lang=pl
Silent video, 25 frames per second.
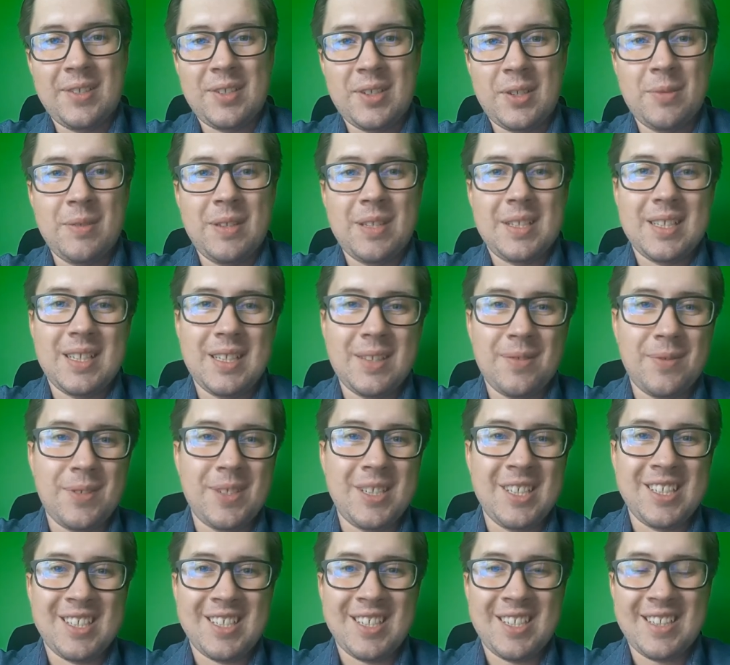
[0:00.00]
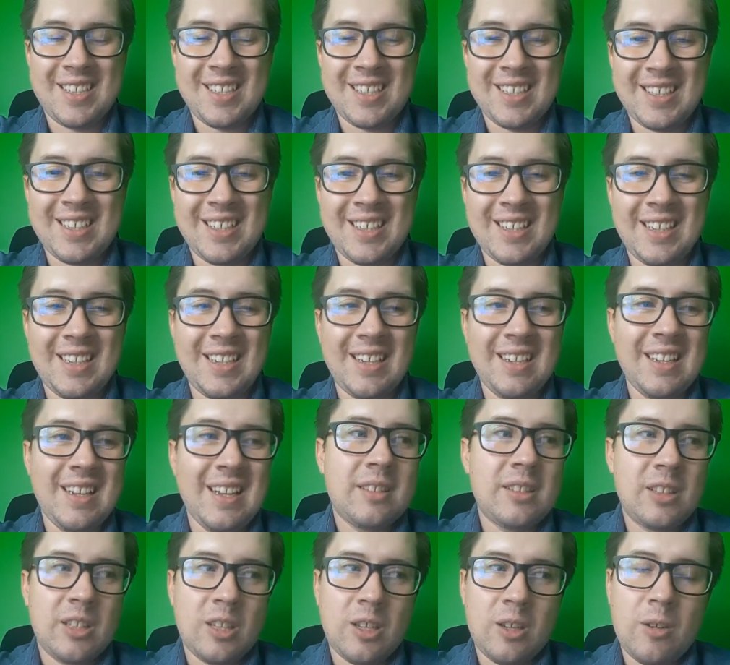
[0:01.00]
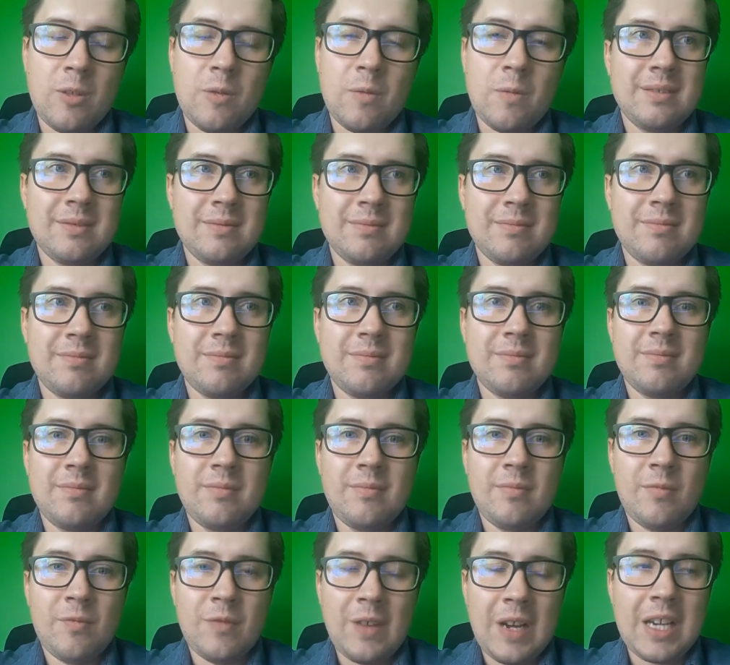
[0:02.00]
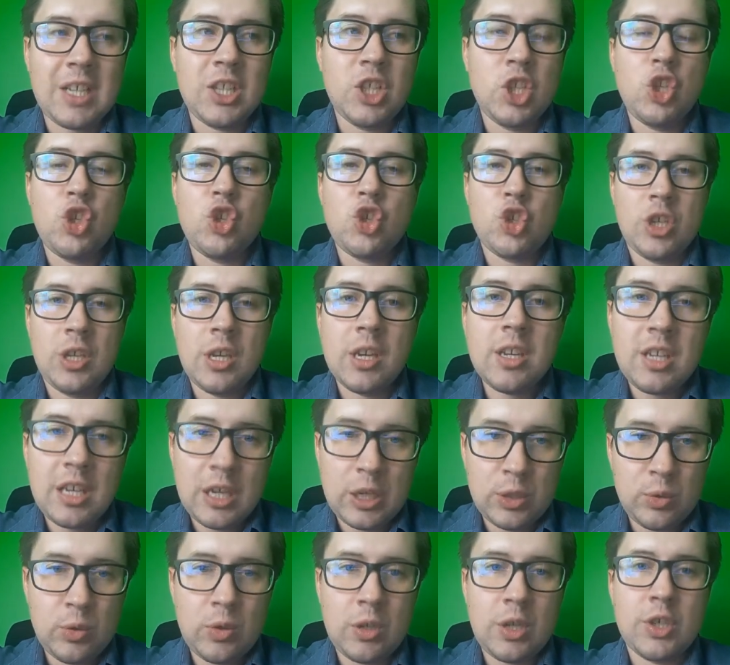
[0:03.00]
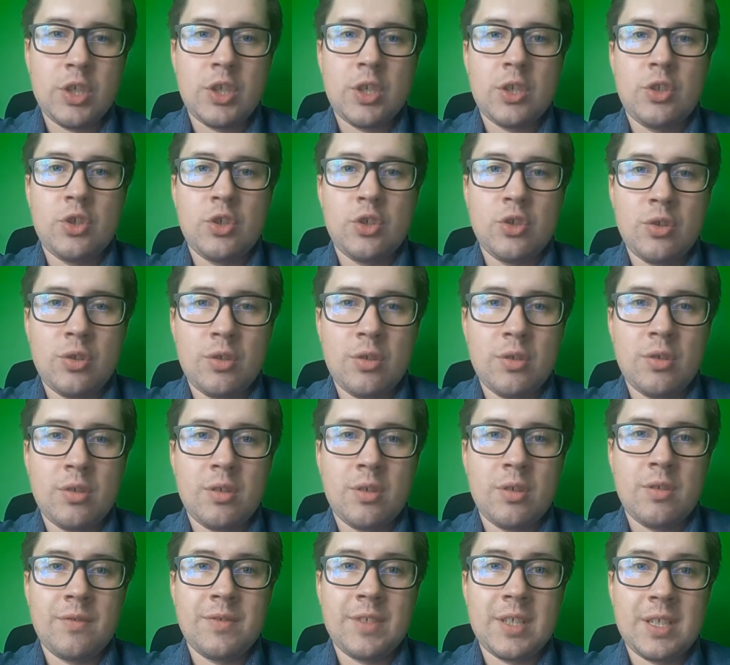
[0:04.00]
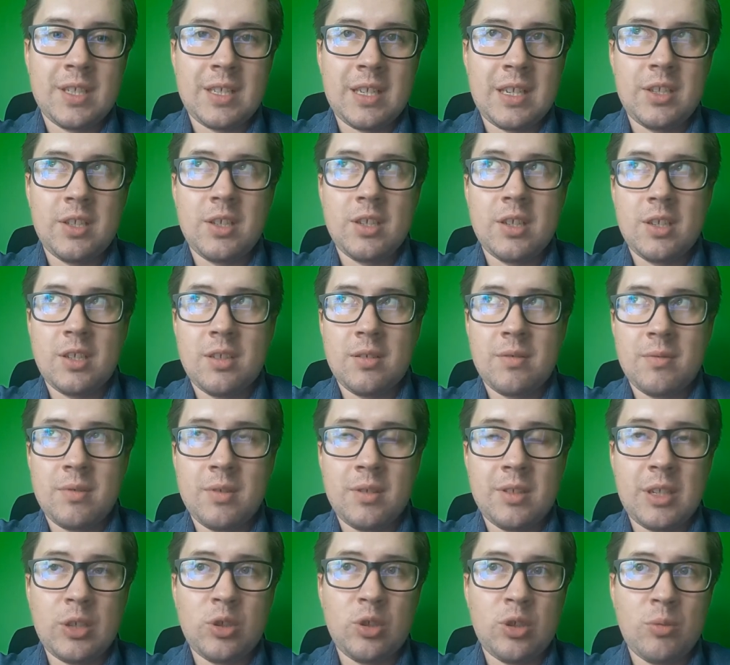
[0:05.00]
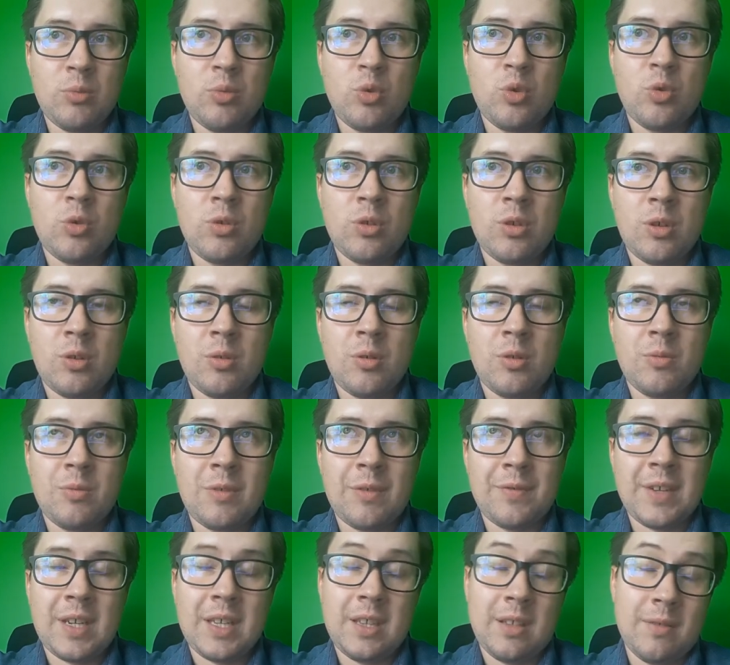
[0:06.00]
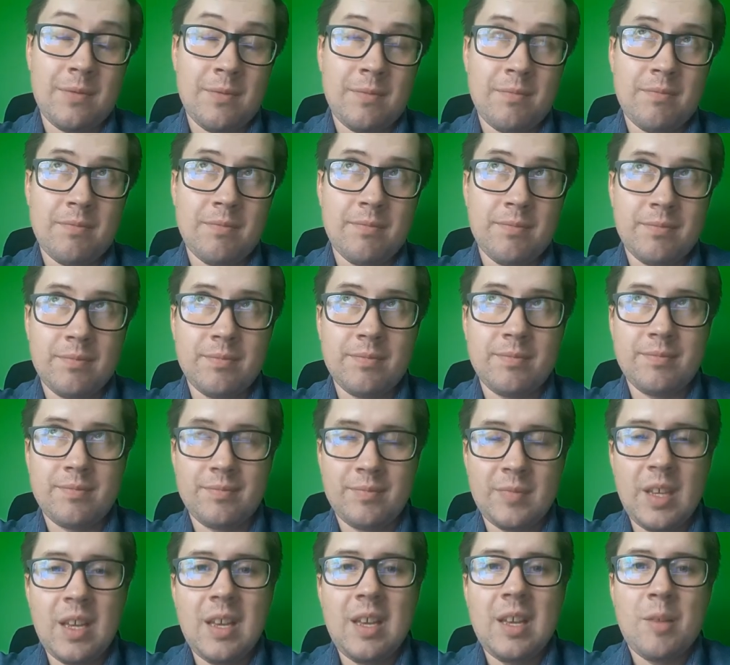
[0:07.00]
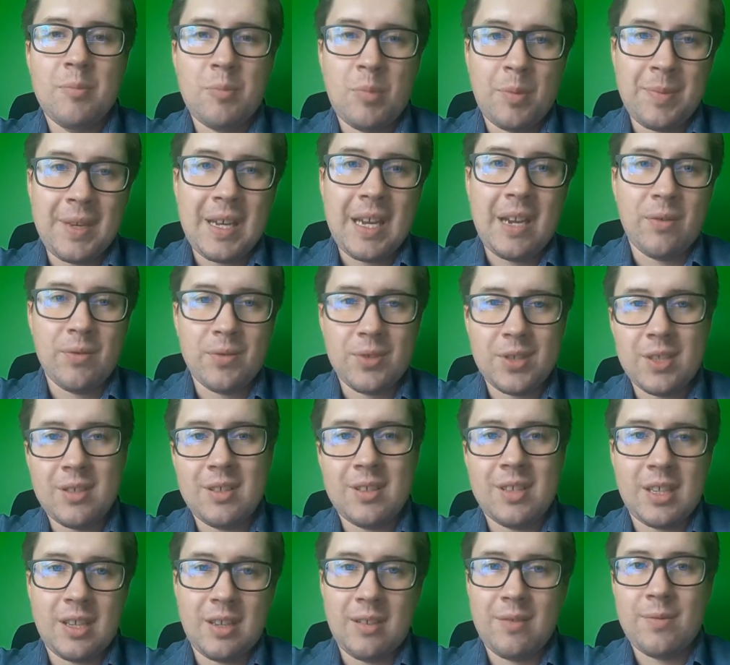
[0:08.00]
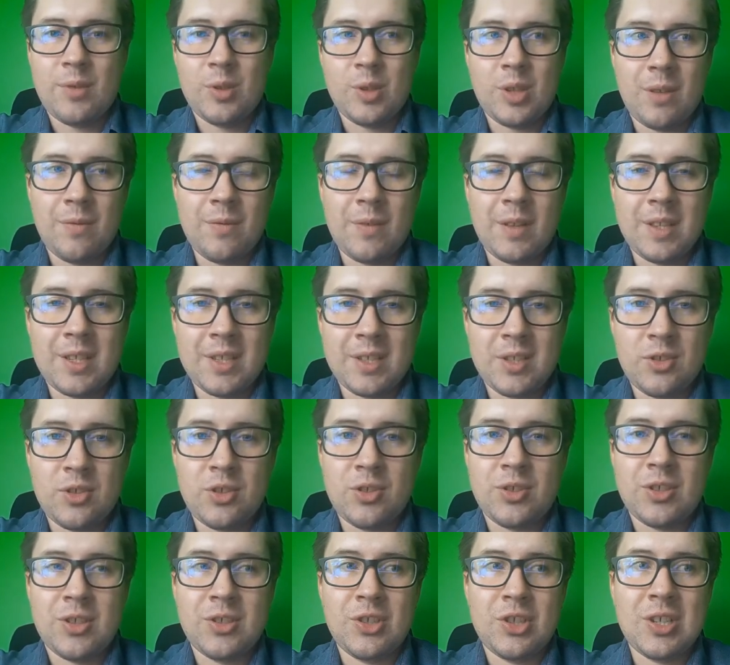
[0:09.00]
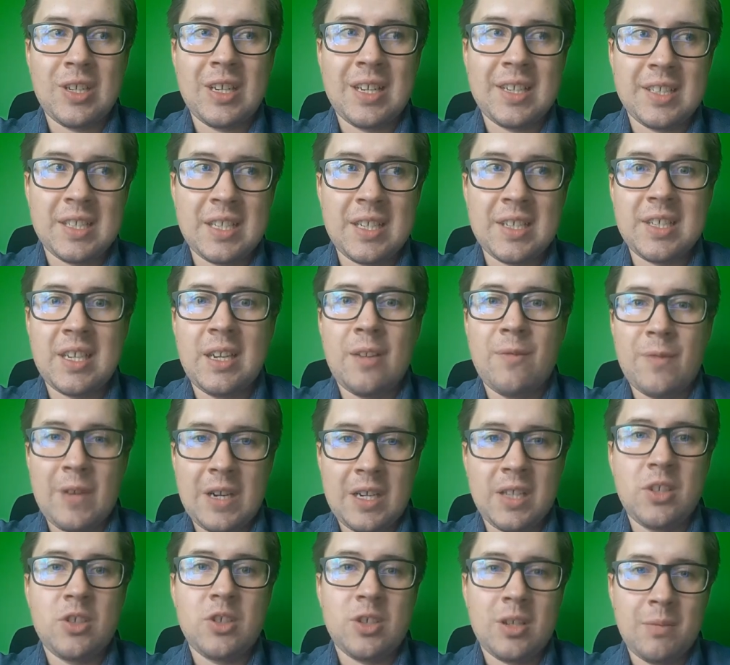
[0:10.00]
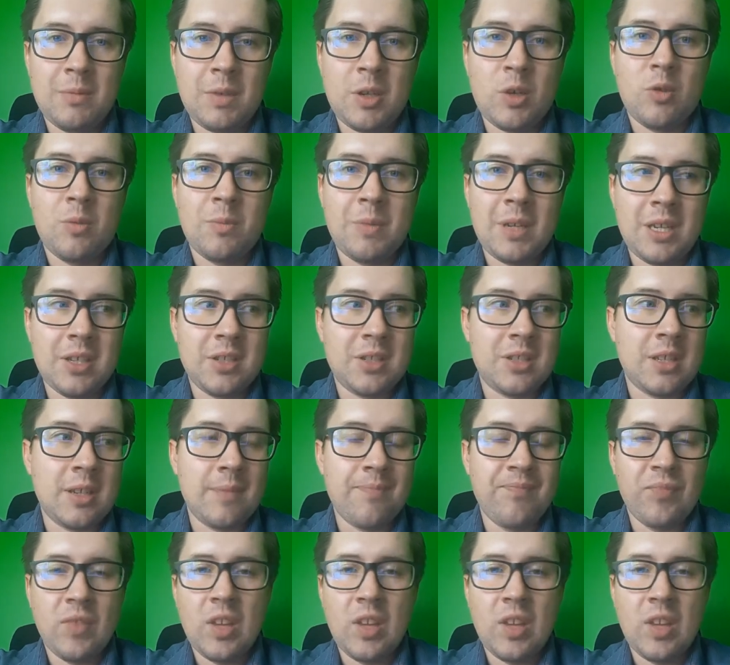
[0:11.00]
chociaż z lat 20. i tak dalej, to mm, faktycznie niektóre rzeczy w zasadzie, te, które były omawiane, Mm, pomijając takie wątki fantastyczne czy gangsterskie, faktycznie miało miejsce.